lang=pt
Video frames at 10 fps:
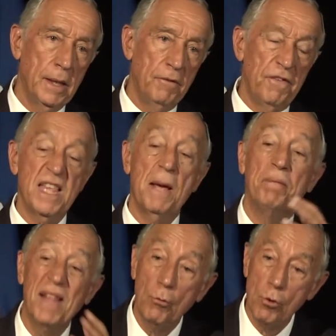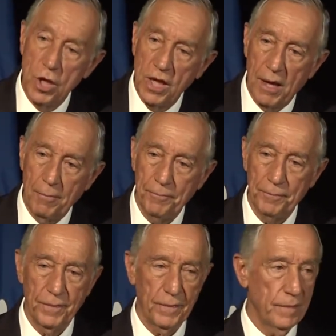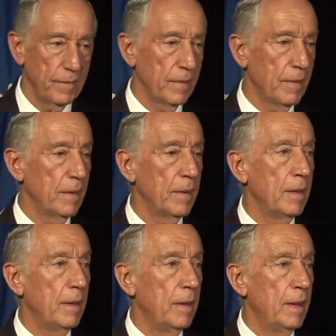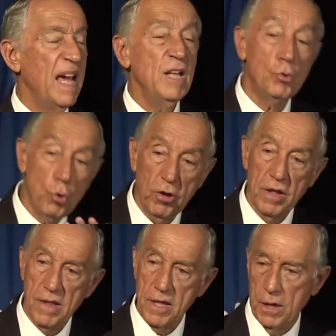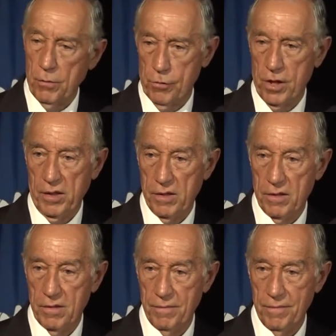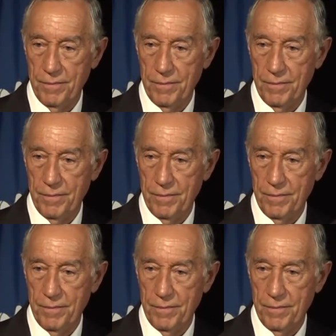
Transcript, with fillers: fazer pedagogia em todas as circunstâncias.